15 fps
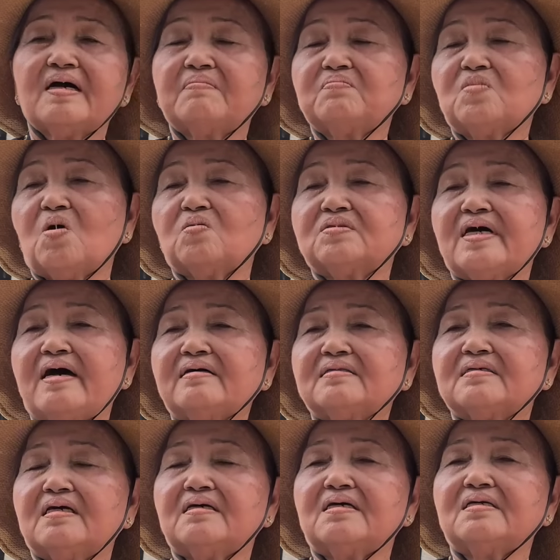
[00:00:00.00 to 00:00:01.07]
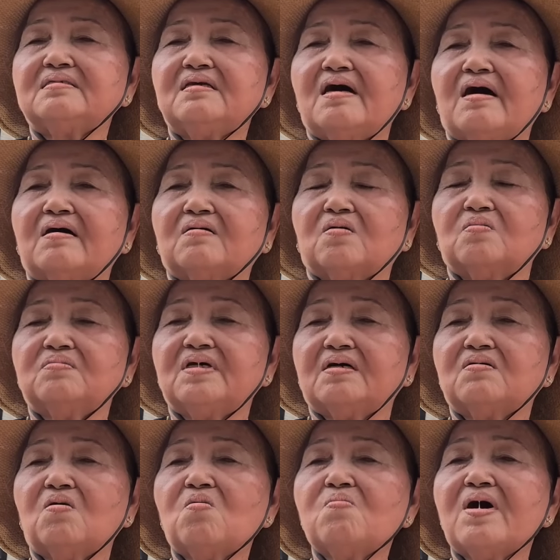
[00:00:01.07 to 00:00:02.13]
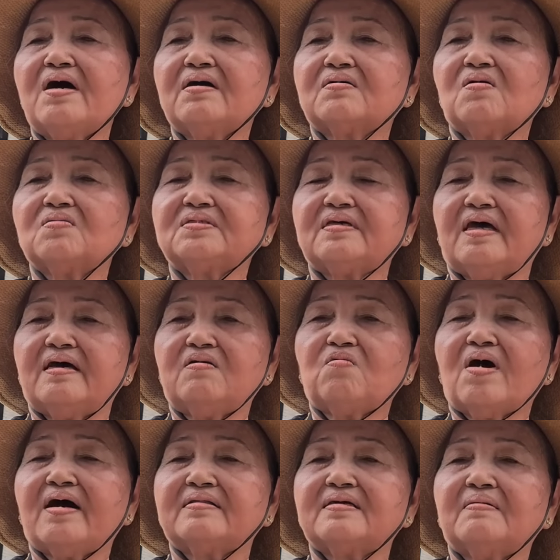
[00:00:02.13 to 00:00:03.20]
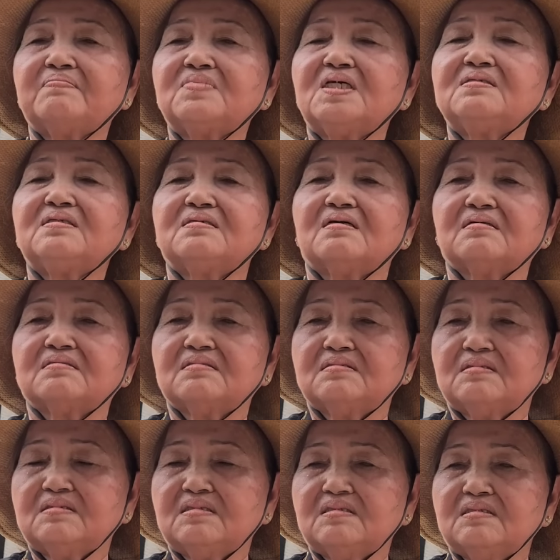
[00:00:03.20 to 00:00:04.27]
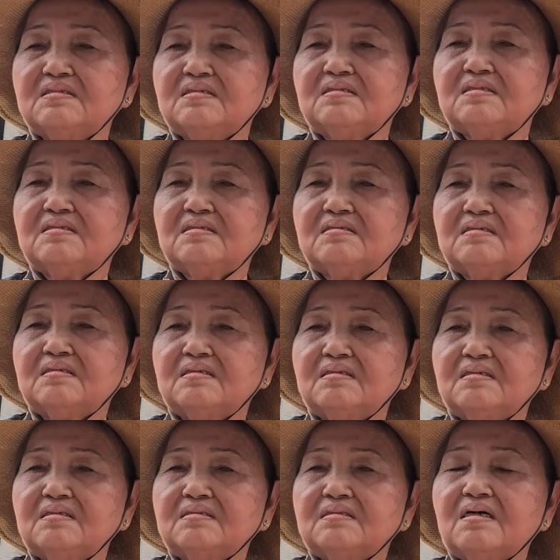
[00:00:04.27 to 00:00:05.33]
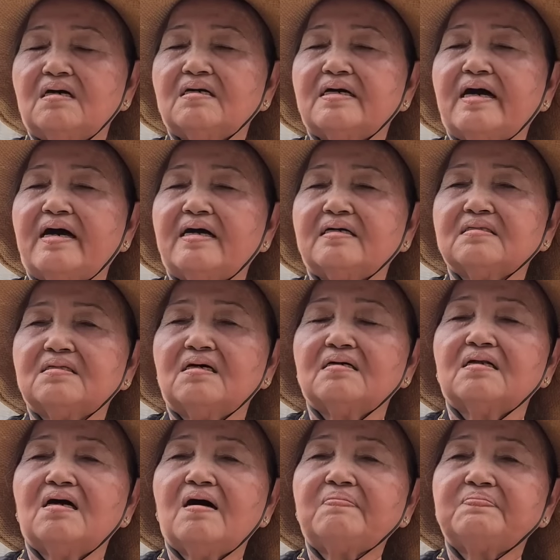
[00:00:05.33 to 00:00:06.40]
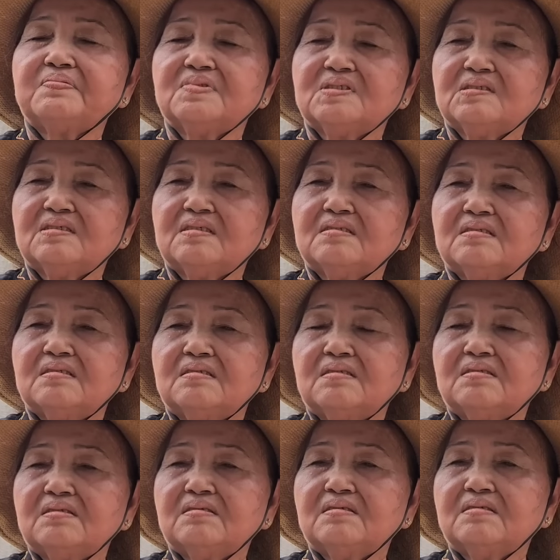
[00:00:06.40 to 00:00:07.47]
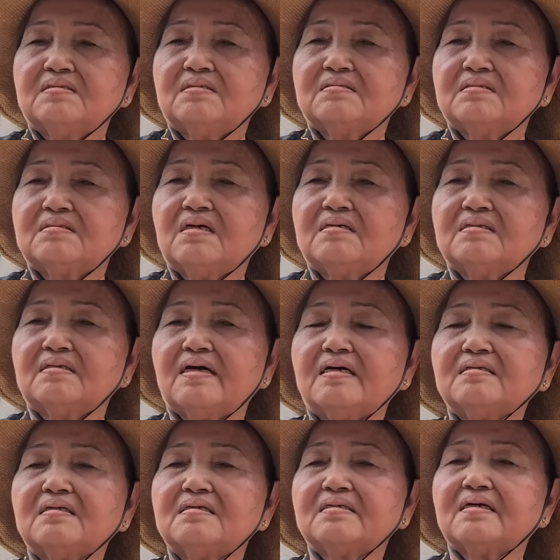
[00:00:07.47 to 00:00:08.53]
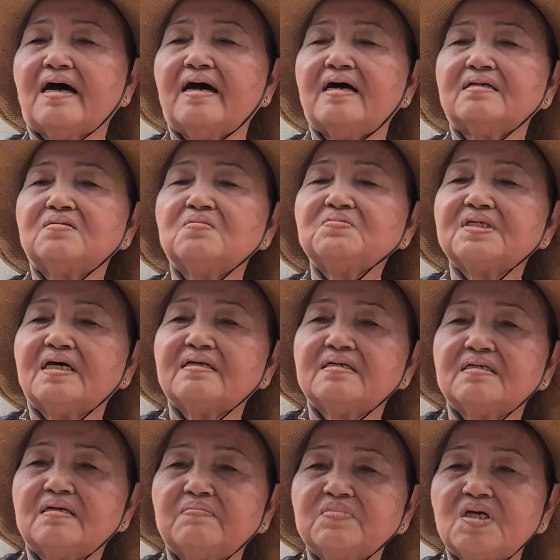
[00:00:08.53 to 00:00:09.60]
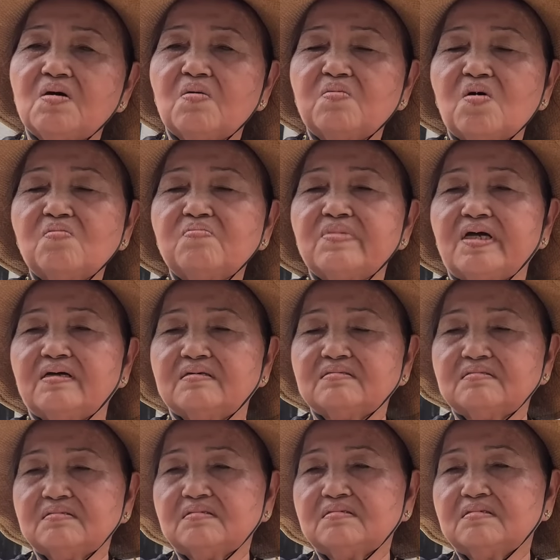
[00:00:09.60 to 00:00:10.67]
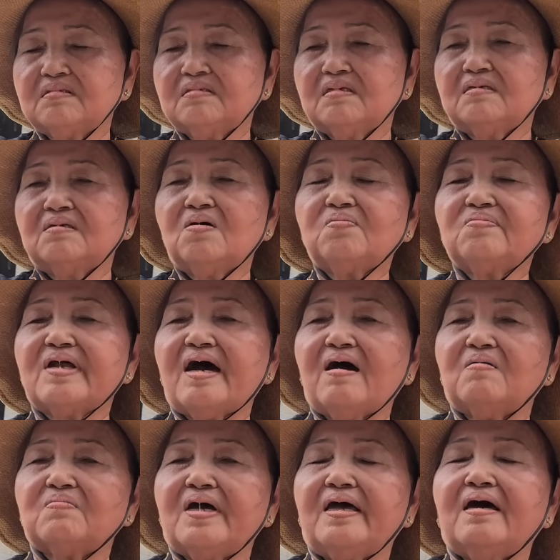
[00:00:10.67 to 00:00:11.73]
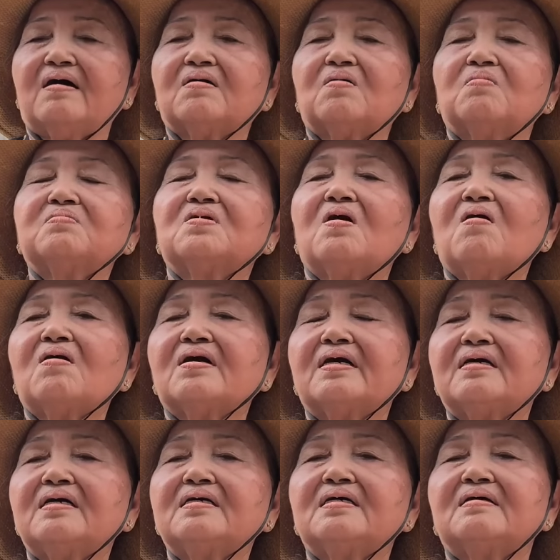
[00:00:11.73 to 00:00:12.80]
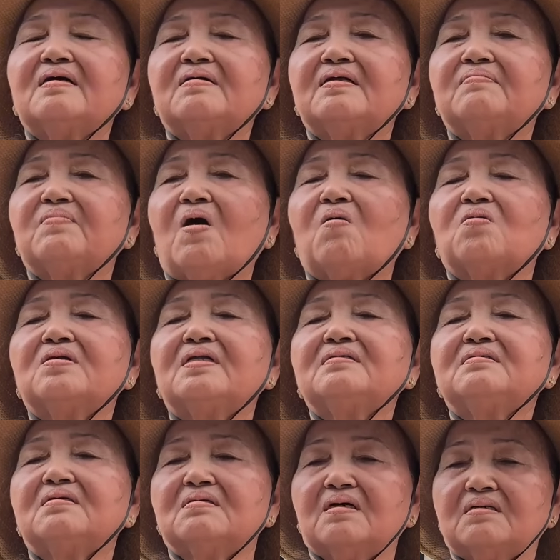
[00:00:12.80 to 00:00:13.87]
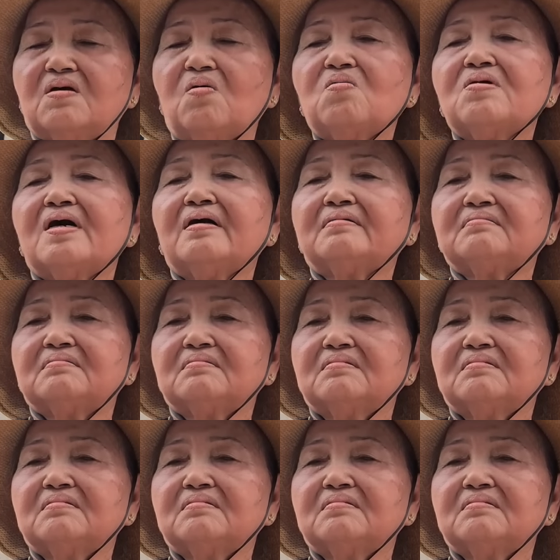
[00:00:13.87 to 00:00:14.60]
âm bồ tát thì hiện giờ cũng là cứu mê con trẻ hòa thăm linh dược ừ. từng hàng từng lớp từng cách cả chúng sanh năm châu bốn biển lúc nào mẹ cũng có cái ờ, bầu linh dược cứu hết